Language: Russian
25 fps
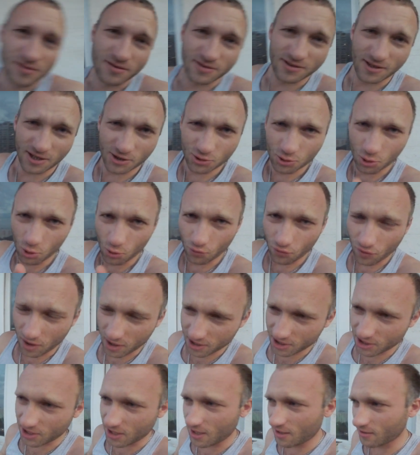зашел в
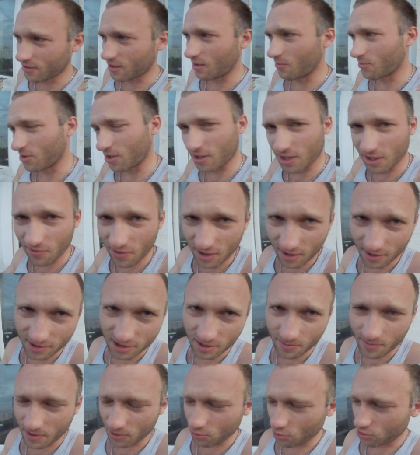Ашан, там
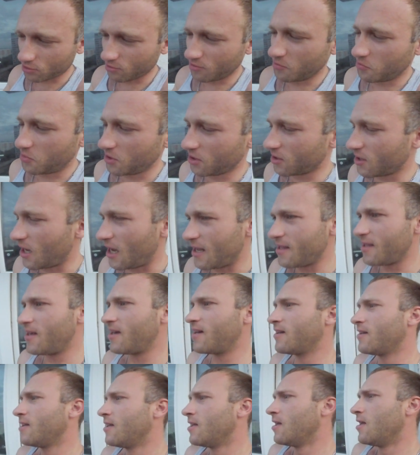затоварился продуктами
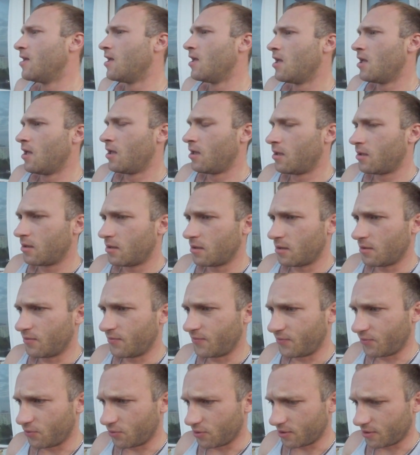питания,
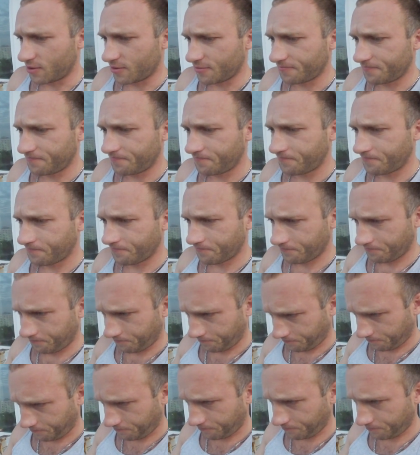вот.
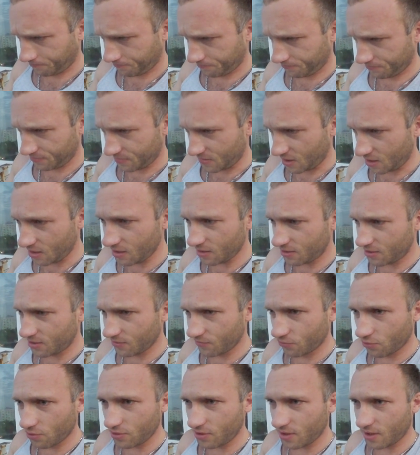И
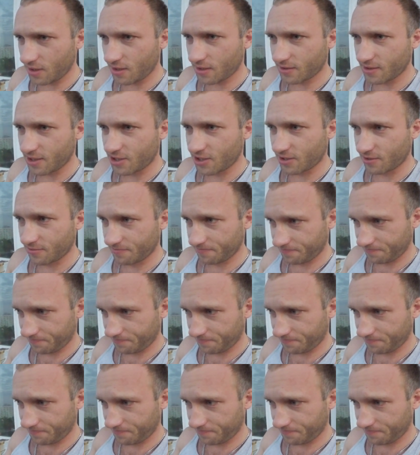сегодня я, значит,